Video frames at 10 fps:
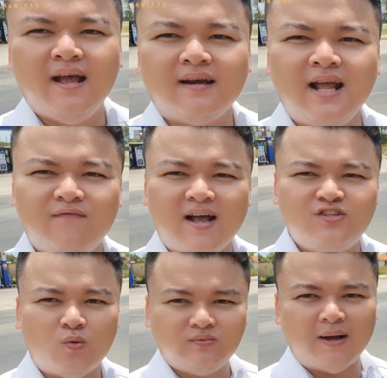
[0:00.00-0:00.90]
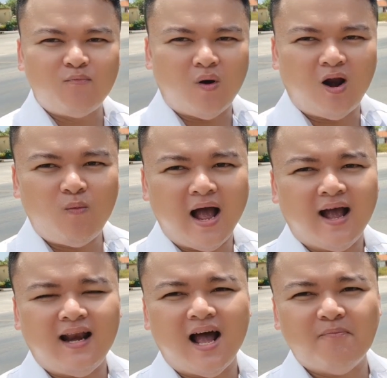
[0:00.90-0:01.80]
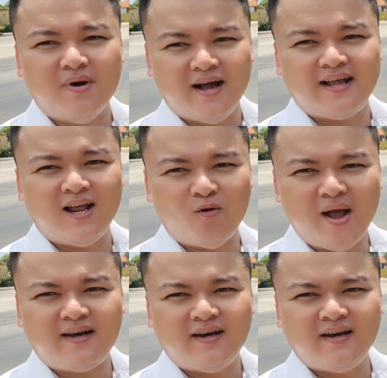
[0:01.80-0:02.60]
Đi về trung tâm của Long Hải là 10 km